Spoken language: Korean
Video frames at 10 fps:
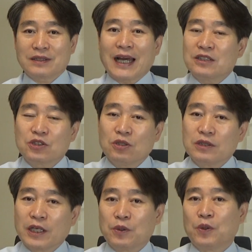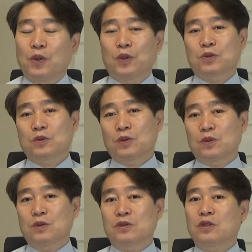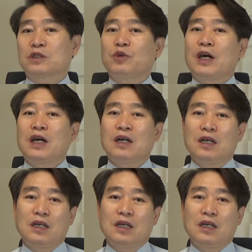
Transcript: 단절되고 또 여기와